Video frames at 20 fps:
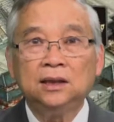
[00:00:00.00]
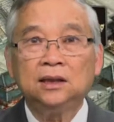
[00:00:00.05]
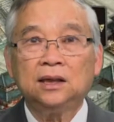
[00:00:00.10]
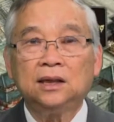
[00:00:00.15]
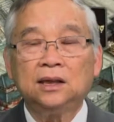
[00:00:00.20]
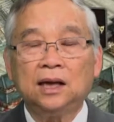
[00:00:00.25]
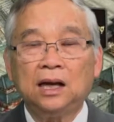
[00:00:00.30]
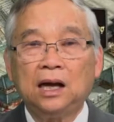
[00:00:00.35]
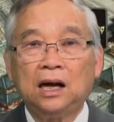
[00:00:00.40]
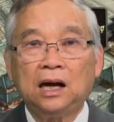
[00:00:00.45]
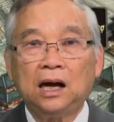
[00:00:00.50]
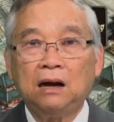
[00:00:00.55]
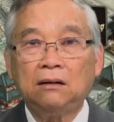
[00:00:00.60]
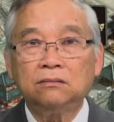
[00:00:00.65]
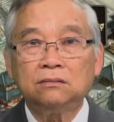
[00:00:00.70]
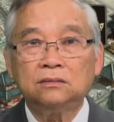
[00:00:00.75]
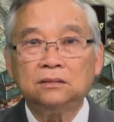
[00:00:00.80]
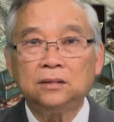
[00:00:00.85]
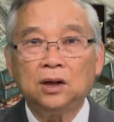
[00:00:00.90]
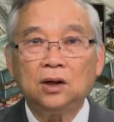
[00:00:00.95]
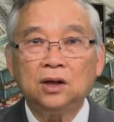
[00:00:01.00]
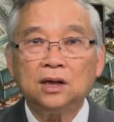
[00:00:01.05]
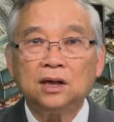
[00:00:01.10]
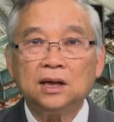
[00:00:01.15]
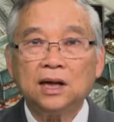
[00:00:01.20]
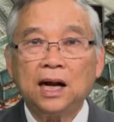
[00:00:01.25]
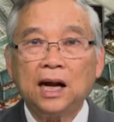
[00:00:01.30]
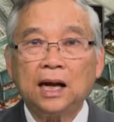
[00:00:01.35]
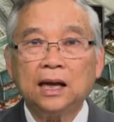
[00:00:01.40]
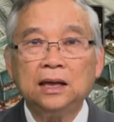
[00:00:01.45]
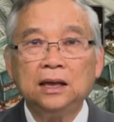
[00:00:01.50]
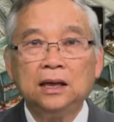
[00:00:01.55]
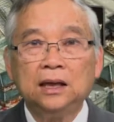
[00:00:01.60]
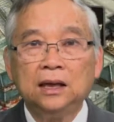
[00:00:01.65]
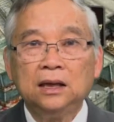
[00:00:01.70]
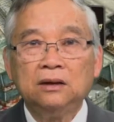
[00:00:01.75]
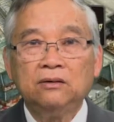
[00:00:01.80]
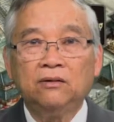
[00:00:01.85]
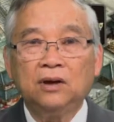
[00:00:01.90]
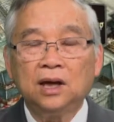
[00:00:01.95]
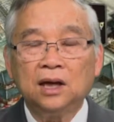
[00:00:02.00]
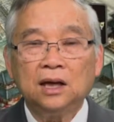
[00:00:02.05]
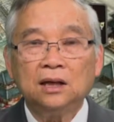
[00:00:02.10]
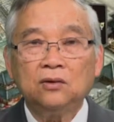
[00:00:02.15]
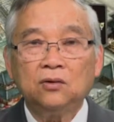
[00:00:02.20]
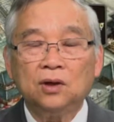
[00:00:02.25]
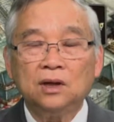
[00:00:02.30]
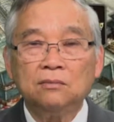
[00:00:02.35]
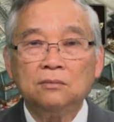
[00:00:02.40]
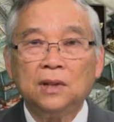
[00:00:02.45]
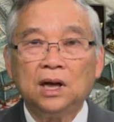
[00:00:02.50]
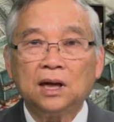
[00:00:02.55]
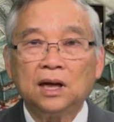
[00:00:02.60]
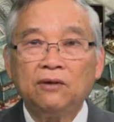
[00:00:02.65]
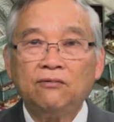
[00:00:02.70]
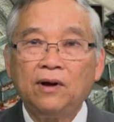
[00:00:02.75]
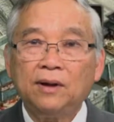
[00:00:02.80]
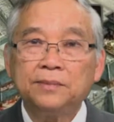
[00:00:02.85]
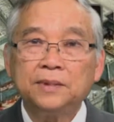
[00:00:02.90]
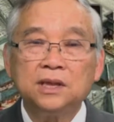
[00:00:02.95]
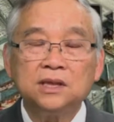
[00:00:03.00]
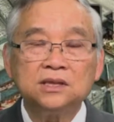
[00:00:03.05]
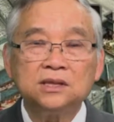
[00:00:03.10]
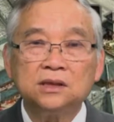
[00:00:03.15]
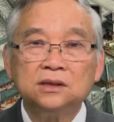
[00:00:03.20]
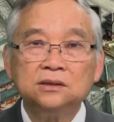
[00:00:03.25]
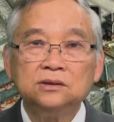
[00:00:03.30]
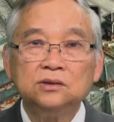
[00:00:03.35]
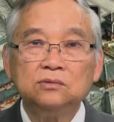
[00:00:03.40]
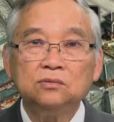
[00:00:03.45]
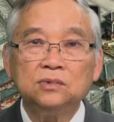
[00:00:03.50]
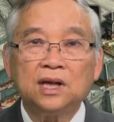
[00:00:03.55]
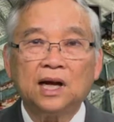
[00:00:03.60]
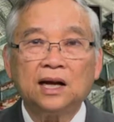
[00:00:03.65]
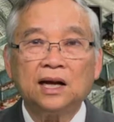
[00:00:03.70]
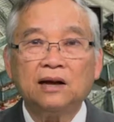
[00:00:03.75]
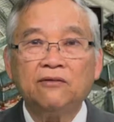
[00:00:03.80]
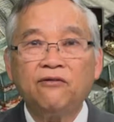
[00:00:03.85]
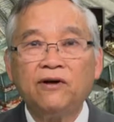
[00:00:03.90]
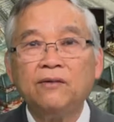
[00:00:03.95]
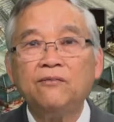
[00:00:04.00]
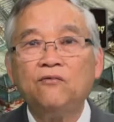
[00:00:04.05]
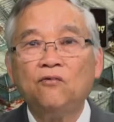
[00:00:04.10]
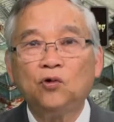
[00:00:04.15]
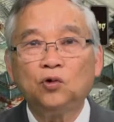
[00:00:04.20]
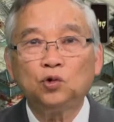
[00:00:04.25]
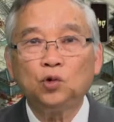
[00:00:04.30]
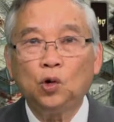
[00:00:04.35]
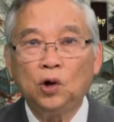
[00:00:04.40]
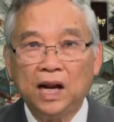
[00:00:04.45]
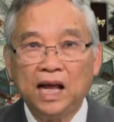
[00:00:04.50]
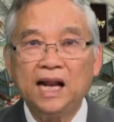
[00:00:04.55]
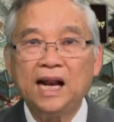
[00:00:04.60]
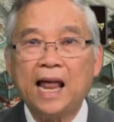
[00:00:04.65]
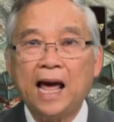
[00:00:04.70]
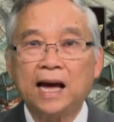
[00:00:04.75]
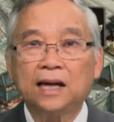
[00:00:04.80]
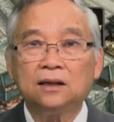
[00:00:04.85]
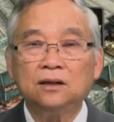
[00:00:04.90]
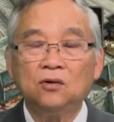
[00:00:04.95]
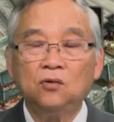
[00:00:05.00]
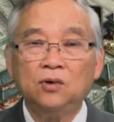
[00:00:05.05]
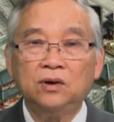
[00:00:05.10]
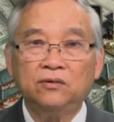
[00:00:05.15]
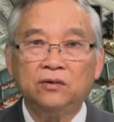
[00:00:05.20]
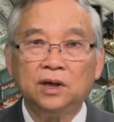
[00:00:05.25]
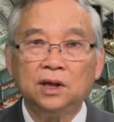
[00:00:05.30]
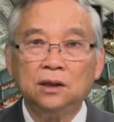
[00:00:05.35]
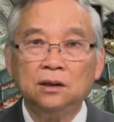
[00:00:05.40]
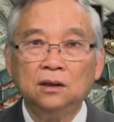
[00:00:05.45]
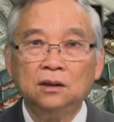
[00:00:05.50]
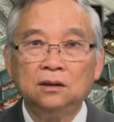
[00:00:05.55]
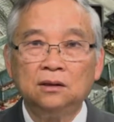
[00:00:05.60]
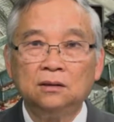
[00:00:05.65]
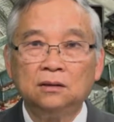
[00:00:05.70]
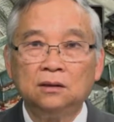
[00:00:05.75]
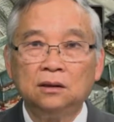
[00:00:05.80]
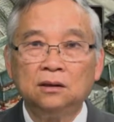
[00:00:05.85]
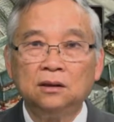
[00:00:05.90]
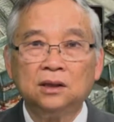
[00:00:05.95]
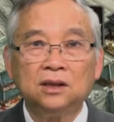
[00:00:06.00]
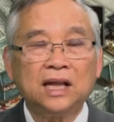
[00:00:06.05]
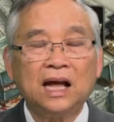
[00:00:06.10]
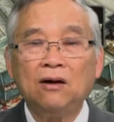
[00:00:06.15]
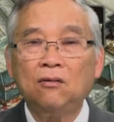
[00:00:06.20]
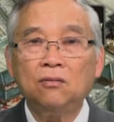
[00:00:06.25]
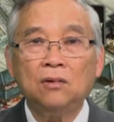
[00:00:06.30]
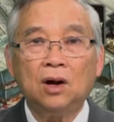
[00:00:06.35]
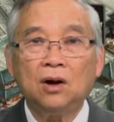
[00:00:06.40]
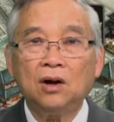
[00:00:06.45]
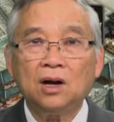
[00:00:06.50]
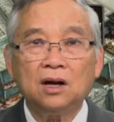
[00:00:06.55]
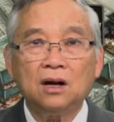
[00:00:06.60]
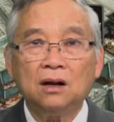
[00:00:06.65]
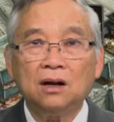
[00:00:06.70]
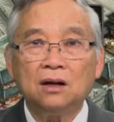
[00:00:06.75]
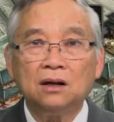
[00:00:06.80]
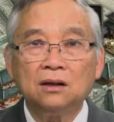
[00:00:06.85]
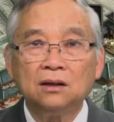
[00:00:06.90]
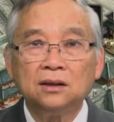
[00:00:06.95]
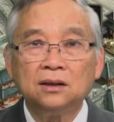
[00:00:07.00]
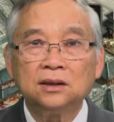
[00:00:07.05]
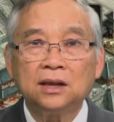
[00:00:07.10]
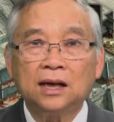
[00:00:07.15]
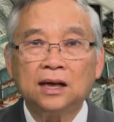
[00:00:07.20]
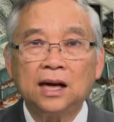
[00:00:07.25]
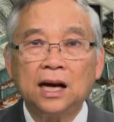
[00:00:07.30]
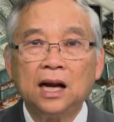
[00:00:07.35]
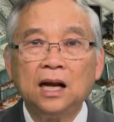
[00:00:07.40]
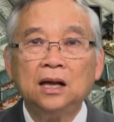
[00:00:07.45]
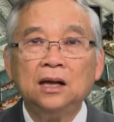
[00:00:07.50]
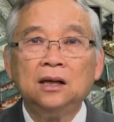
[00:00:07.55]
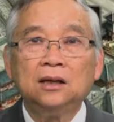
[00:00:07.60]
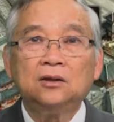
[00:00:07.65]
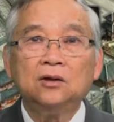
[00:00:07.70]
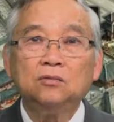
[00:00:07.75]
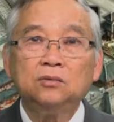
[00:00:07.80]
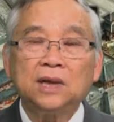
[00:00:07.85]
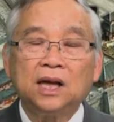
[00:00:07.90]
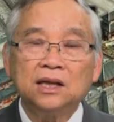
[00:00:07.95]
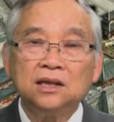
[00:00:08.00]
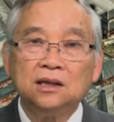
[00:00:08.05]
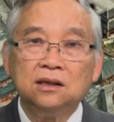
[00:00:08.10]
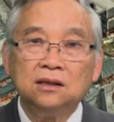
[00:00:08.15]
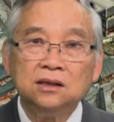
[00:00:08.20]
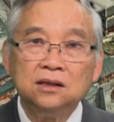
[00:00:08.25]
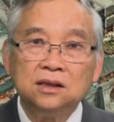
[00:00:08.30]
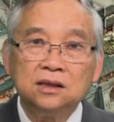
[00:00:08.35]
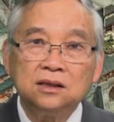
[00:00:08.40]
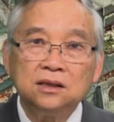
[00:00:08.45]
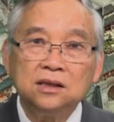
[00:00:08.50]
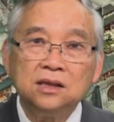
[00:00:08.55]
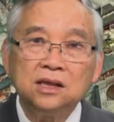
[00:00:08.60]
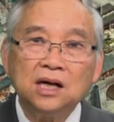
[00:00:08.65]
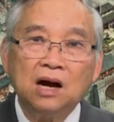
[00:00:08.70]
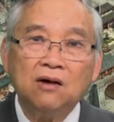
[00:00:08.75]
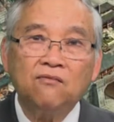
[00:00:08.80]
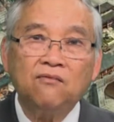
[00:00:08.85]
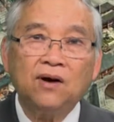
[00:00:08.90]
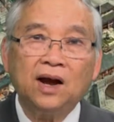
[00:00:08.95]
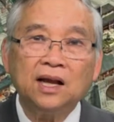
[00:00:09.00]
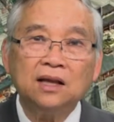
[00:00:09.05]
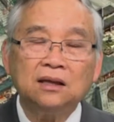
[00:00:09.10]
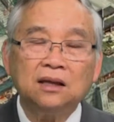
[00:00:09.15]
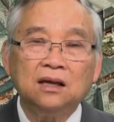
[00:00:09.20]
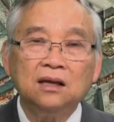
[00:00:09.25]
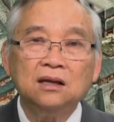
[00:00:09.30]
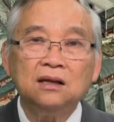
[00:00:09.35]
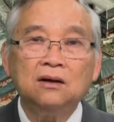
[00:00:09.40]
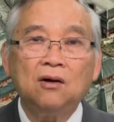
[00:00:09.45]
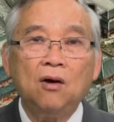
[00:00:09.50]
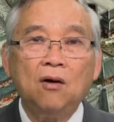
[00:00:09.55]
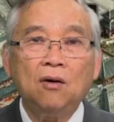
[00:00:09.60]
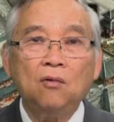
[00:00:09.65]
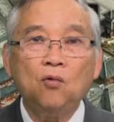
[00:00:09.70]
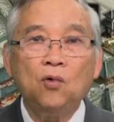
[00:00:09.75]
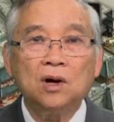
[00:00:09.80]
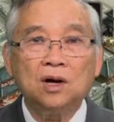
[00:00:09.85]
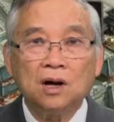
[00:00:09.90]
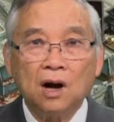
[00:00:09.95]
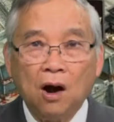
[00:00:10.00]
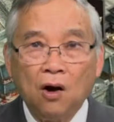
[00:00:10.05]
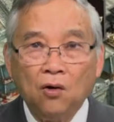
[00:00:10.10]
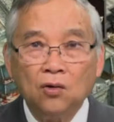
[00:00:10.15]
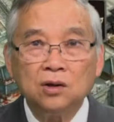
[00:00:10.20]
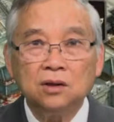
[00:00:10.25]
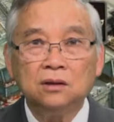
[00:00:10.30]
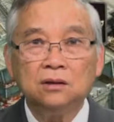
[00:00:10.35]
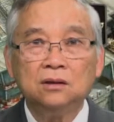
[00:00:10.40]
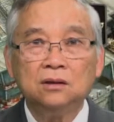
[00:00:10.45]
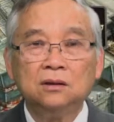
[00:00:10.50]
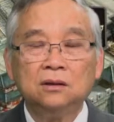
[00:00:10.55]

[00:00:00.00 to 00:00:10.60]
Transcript: thì là ông nói rất hay về cái chuyện mà cái pháp chế sự chúng ta cái phép vua thua lệ làng đó quý vị ờ, người ta không có cái đó thành ra chúng ta giữ được nước không phải chỉ có quân đội